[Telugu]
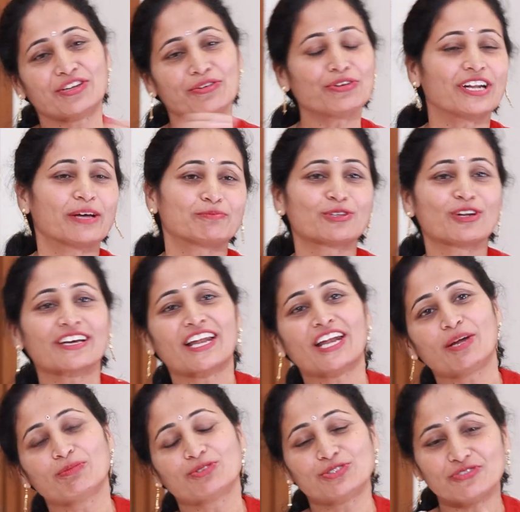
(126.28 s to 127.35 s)
ఇంటర్వ్యూ డెప్త్ లోకి
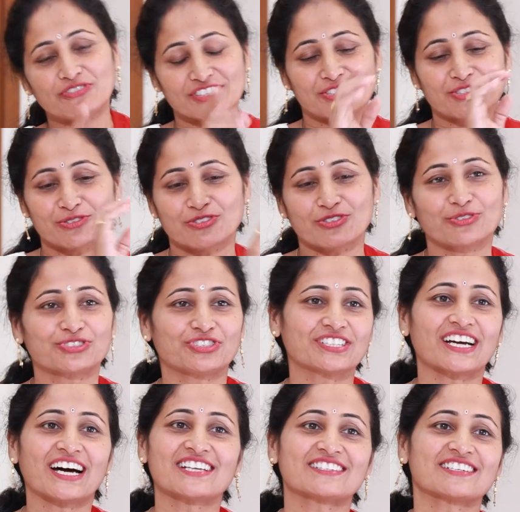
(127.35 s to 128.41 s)
వెళ్లే ముందు ఫస్ట్ ఒక క్వశ్చన్
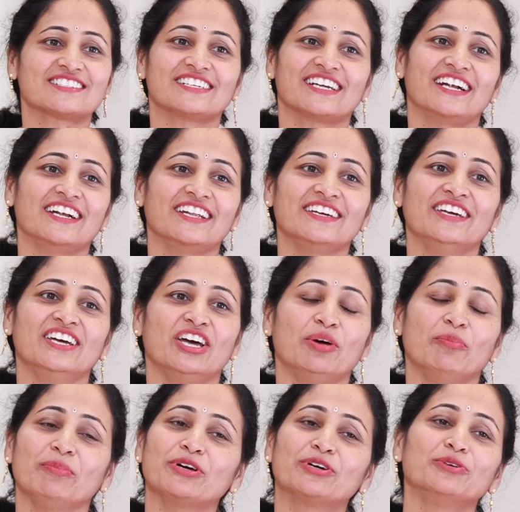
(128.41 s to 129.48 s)
కి ఆన్సర్ చేయండి
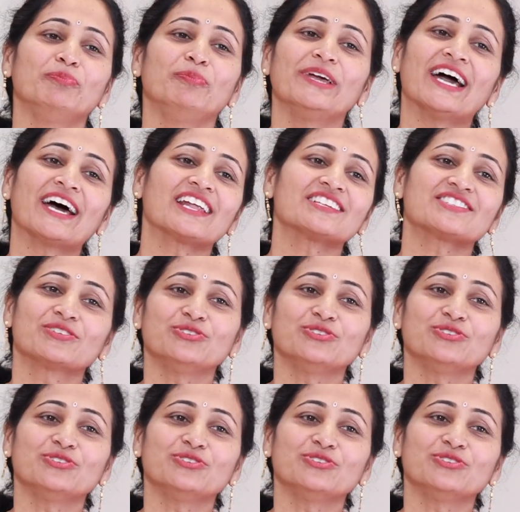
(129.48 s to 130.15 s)
మీకు బీఆర్ఎస్